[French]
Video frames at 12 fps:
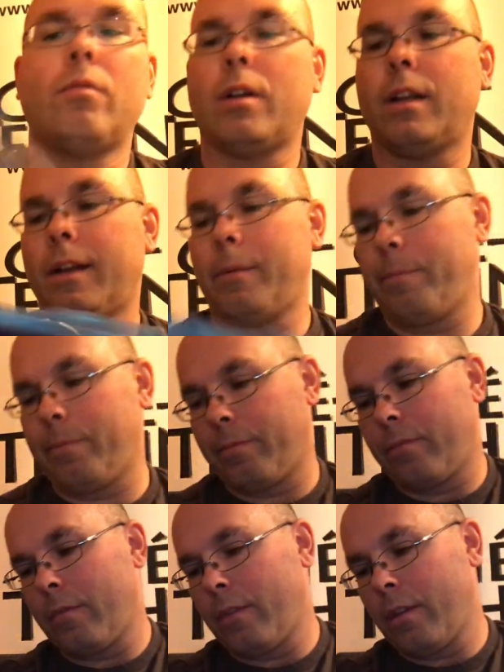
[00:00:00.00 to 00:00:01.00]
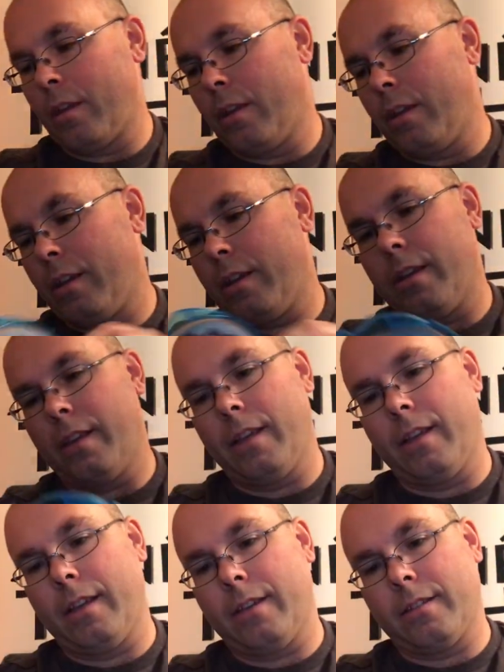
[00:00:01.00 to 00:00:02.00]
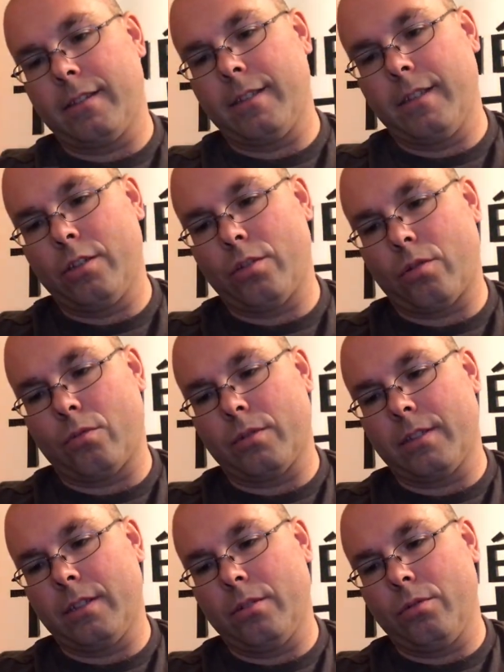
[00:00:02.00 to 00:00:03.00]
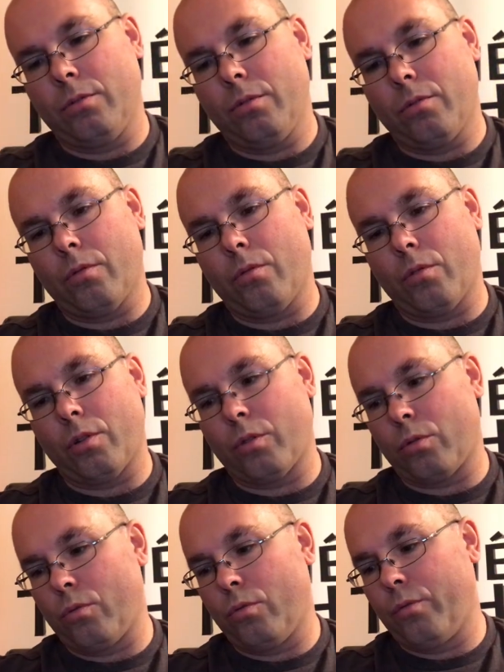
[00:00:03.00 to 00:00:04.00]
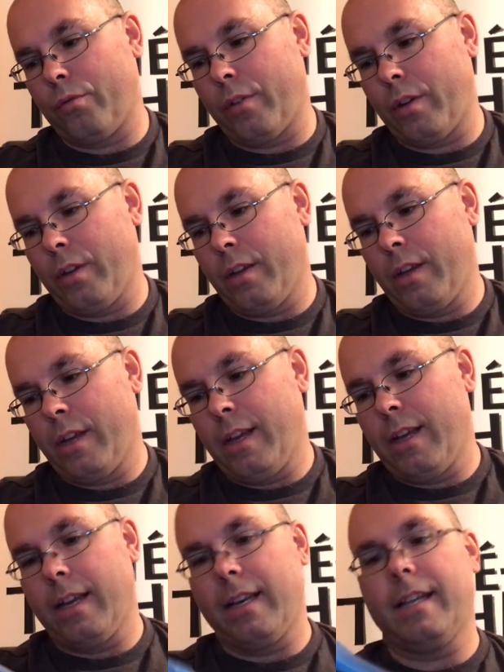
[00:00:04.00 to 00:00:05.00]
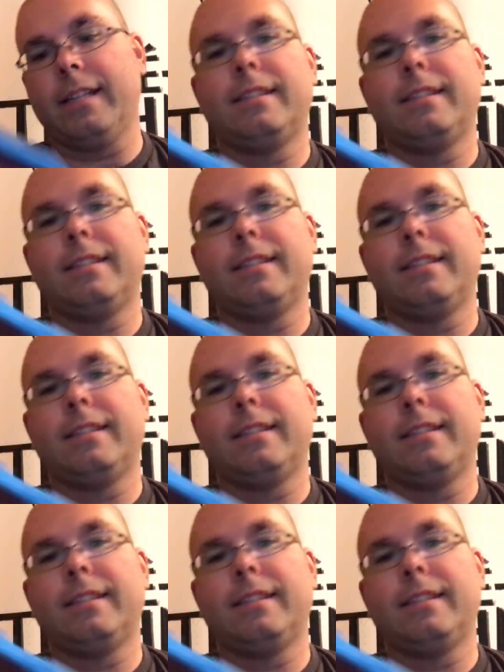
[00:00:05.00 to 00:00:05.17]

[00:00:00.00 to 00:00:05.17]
Voilà. Et si je continue, on retrouve les